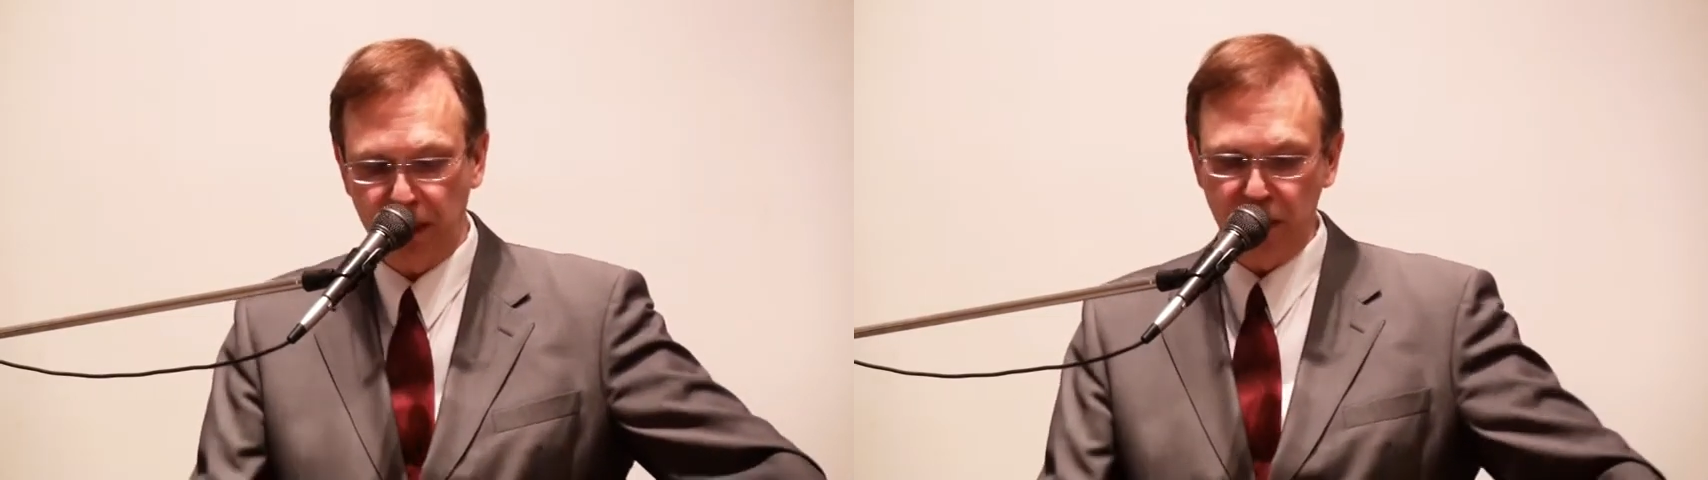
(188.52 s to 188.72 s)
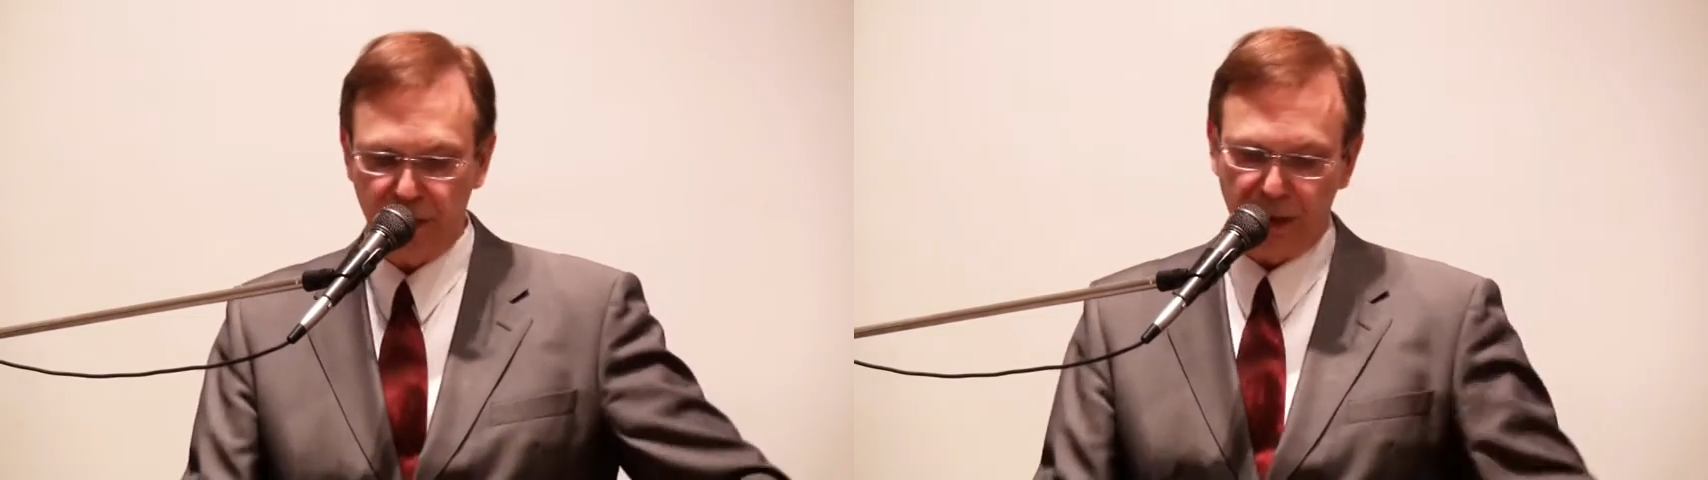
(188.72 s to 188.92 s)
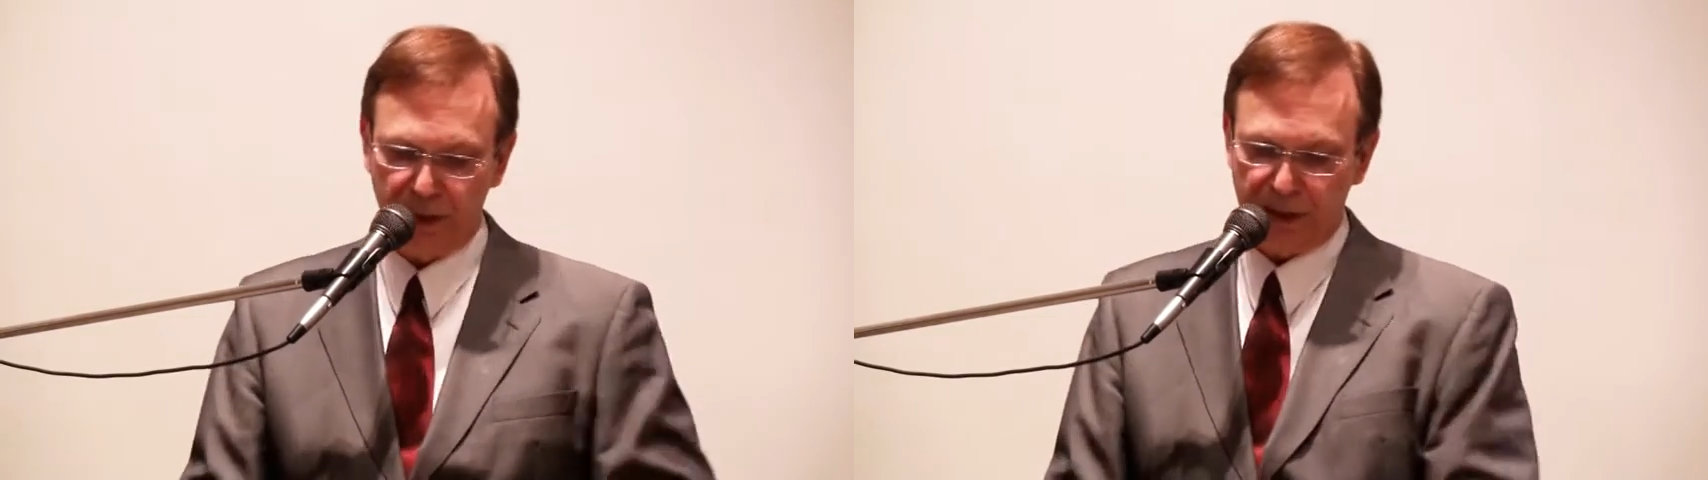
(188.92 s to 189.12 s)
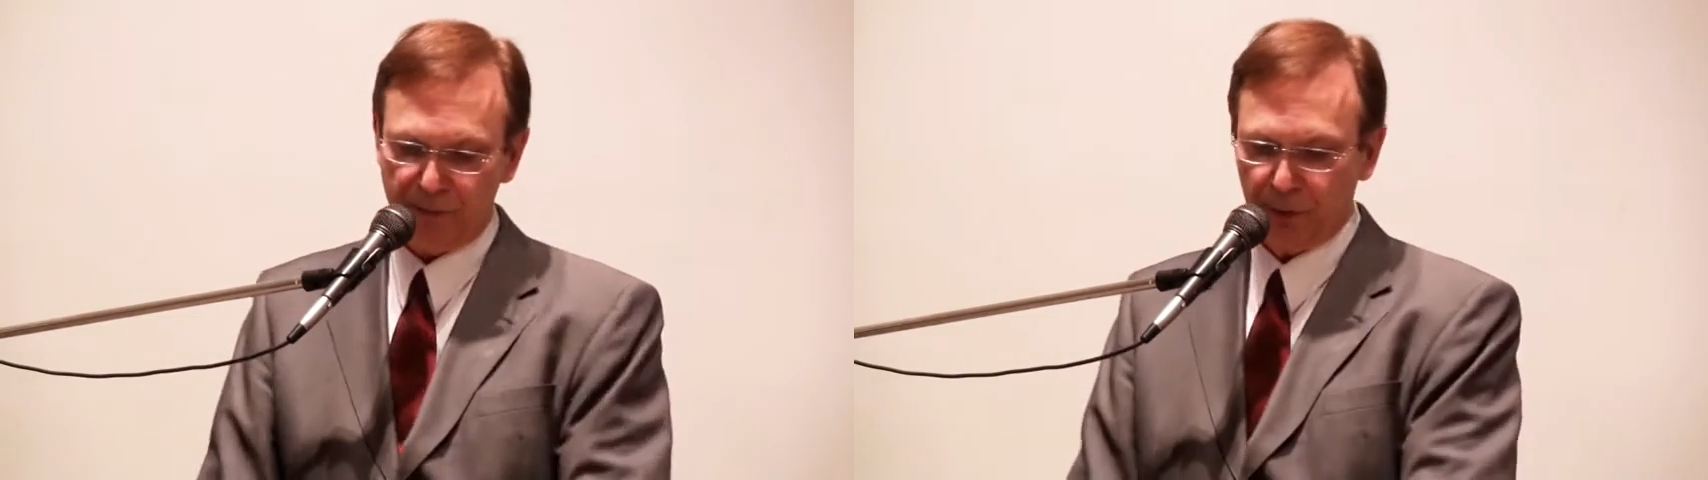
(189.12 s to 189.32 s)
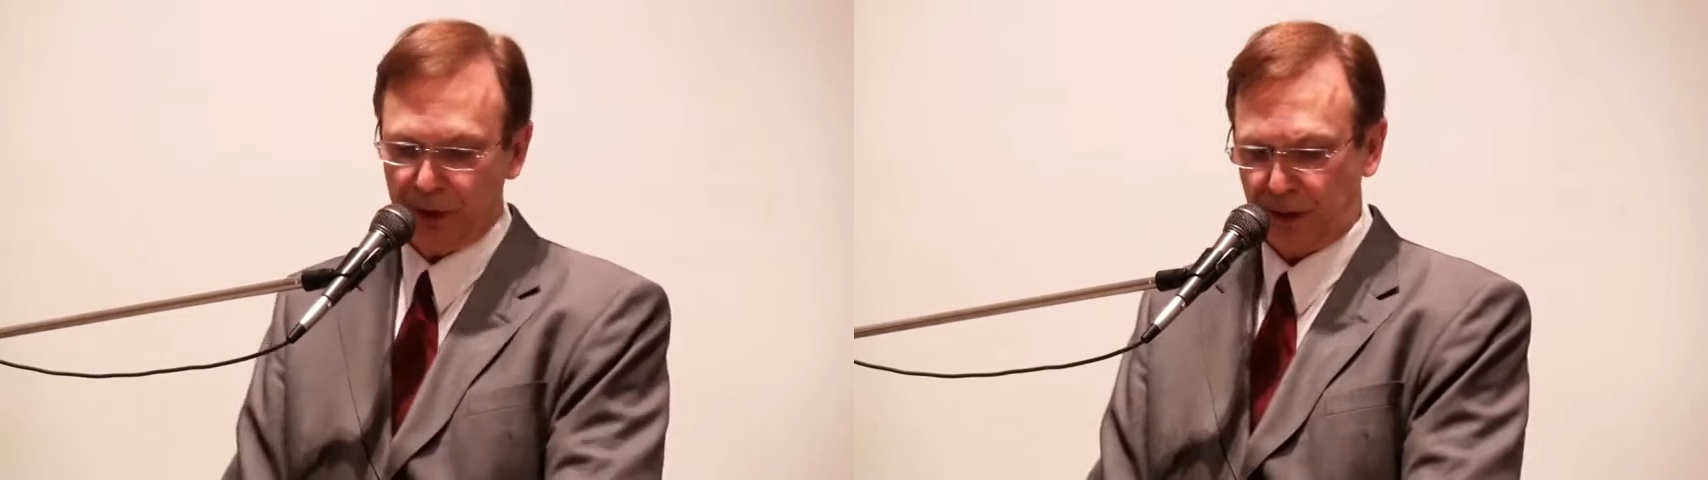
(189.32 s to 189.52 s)
dans 1
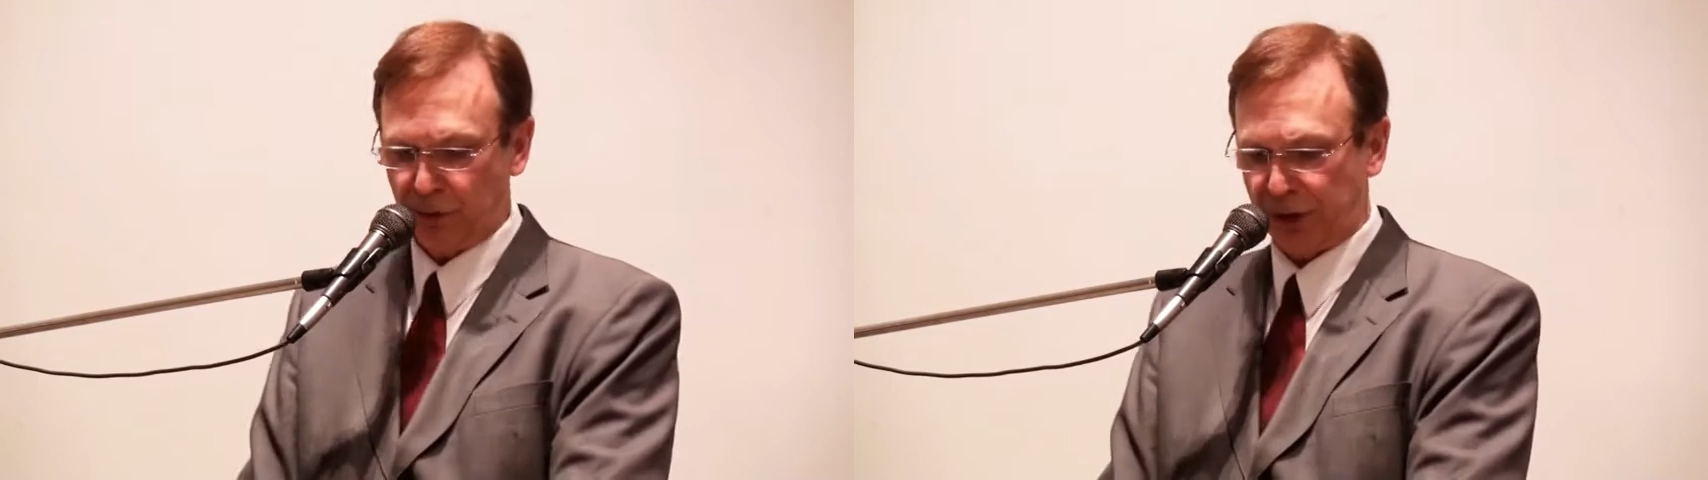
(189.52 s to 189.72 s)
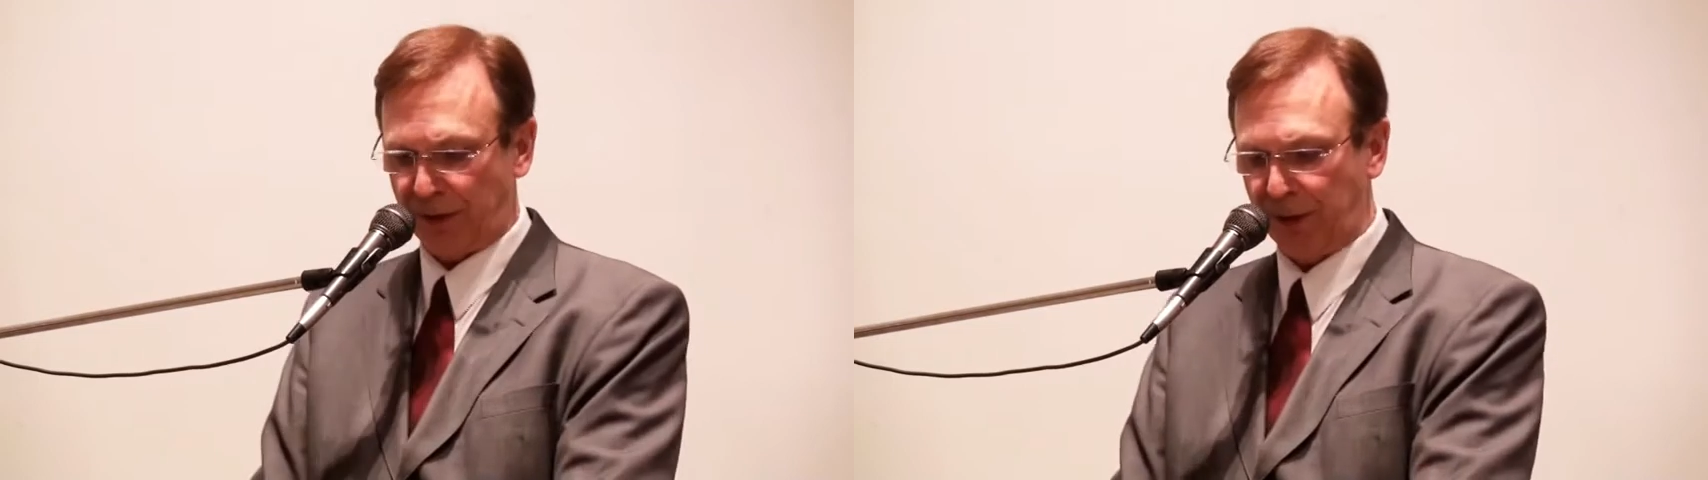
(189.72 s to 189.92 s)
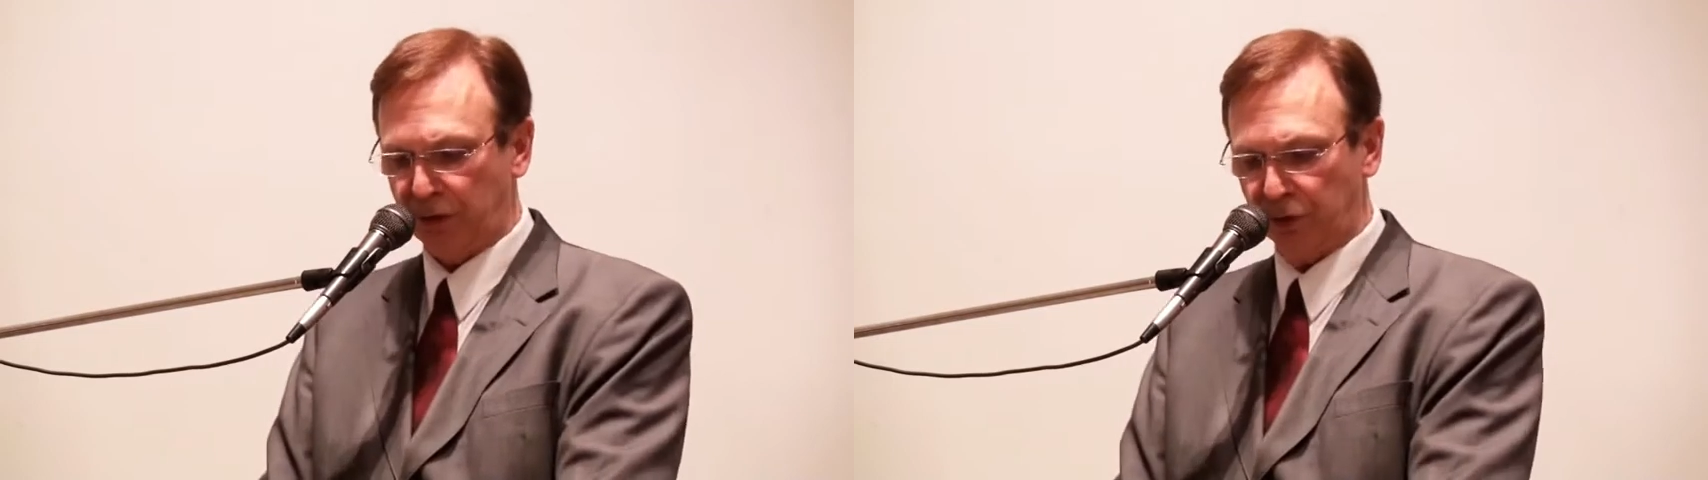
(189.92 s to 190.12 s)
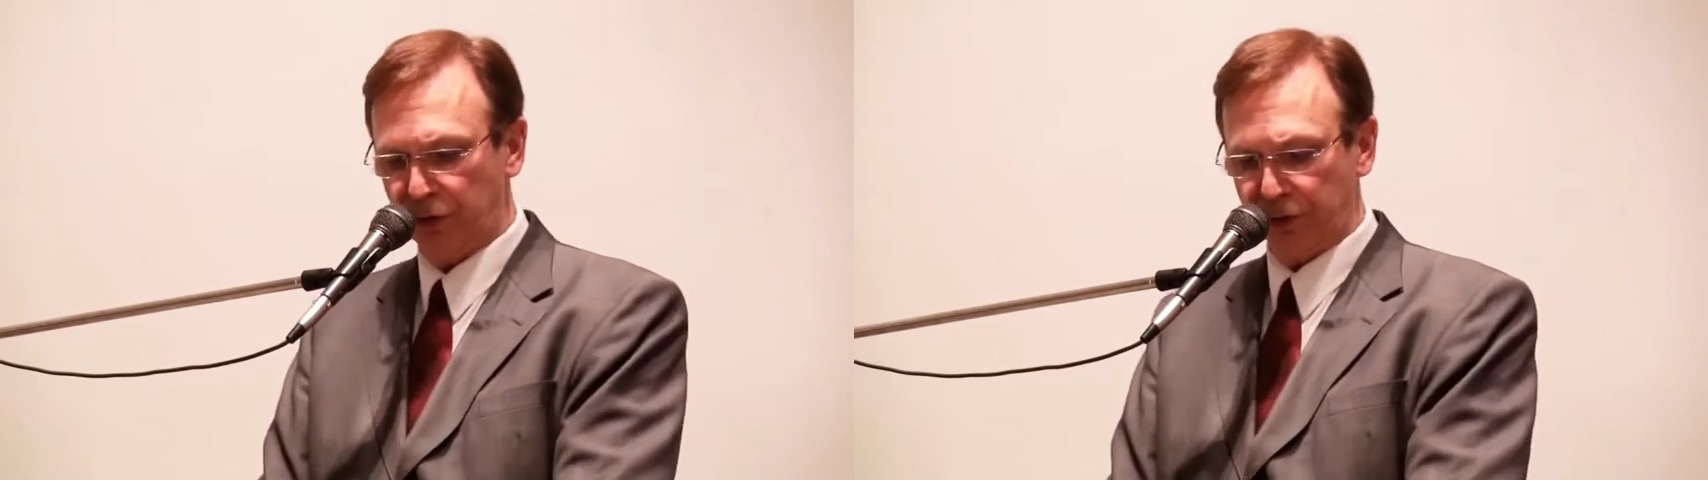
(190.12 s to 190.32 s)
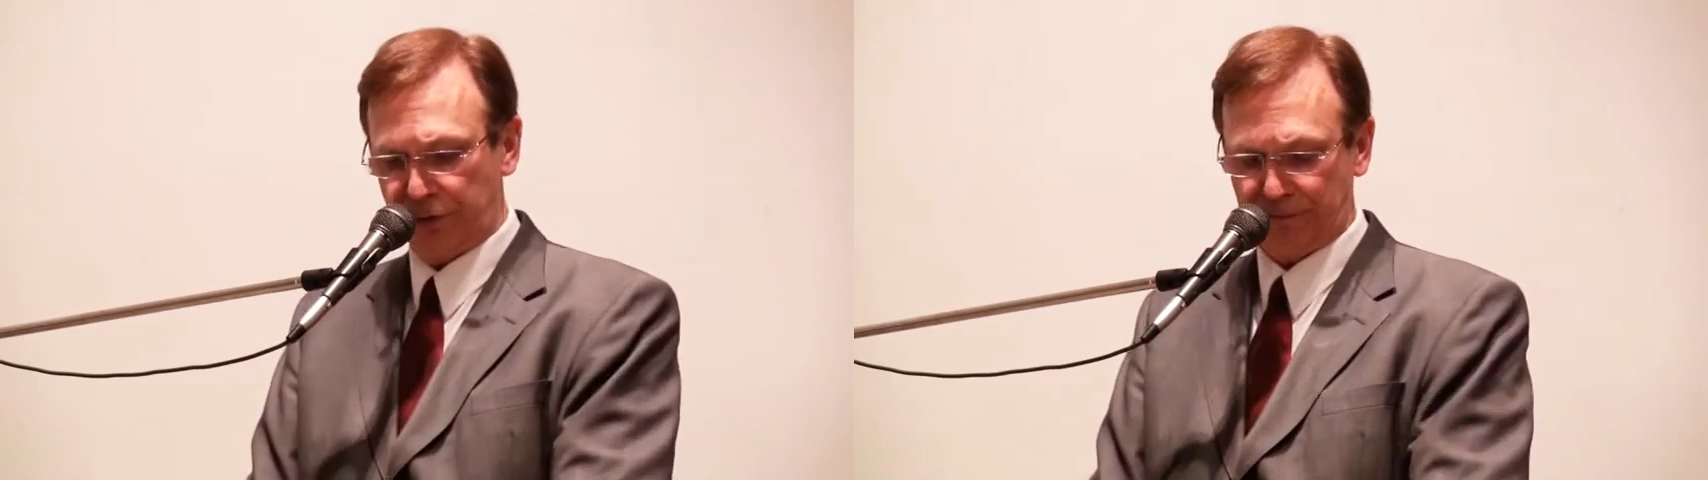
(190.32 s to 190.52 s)
au chapitre
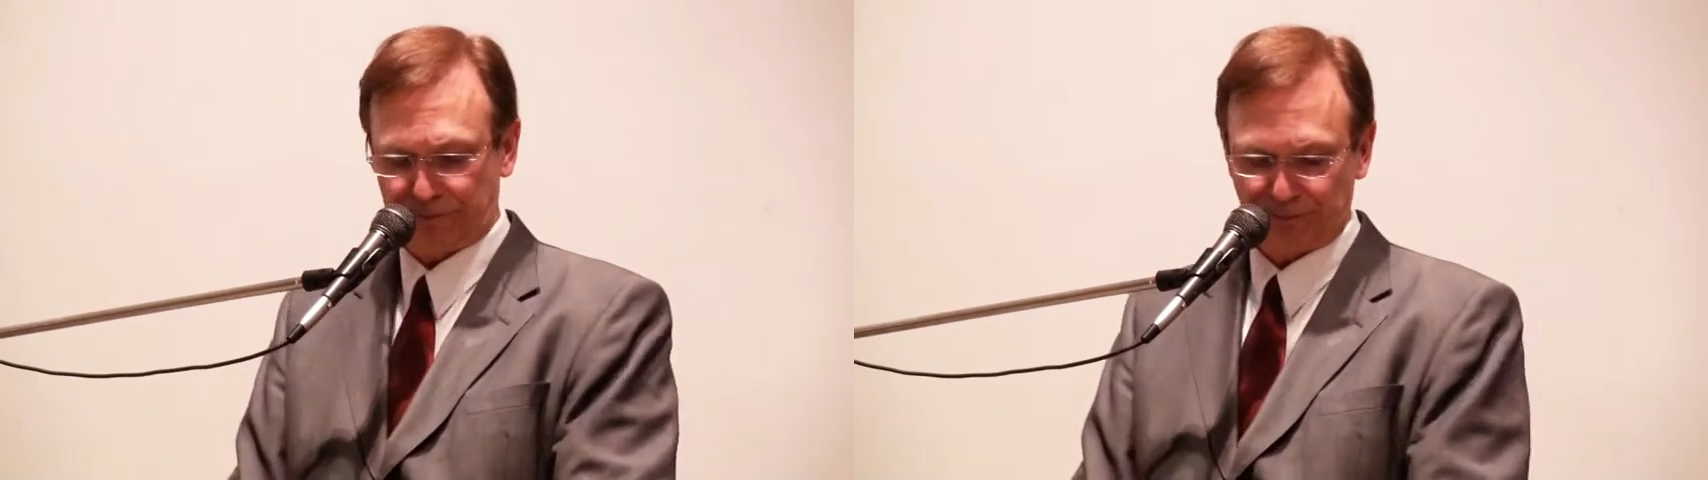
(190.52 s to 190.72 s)
2,